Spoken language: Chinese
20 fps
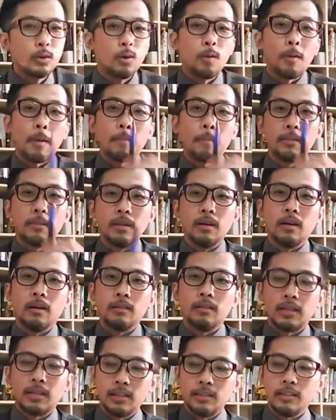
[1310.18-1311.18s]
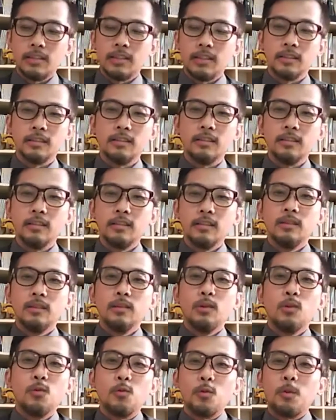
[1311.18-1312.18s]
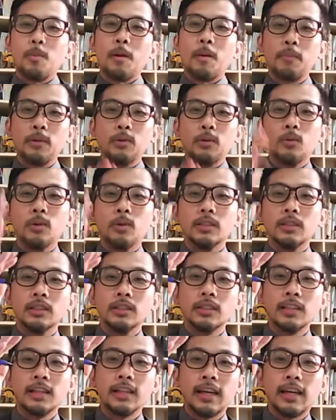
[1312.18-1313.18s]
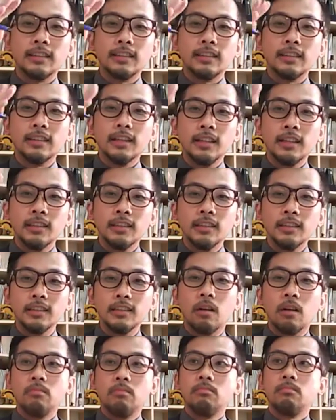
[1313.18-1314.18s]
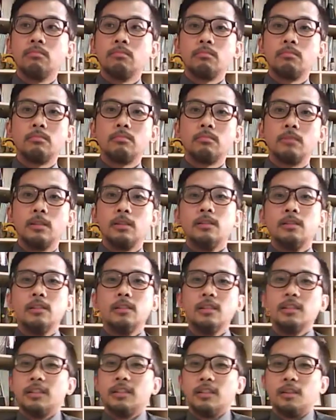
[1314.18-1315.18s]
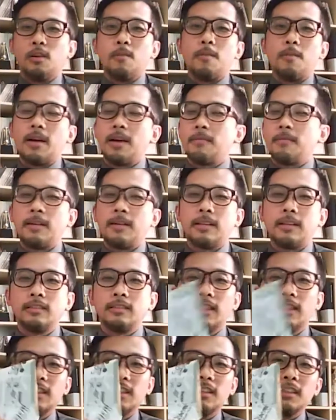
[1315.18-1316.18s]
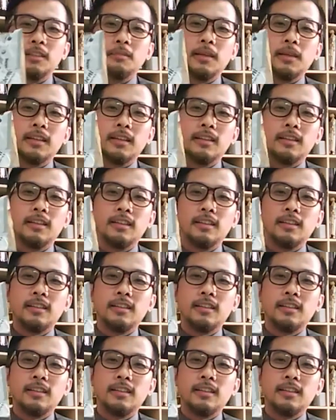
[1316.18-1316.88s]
我把笔啊，大概是这样子，我把笔握成这个样子而已哦，哦，然后把它放到这个里面，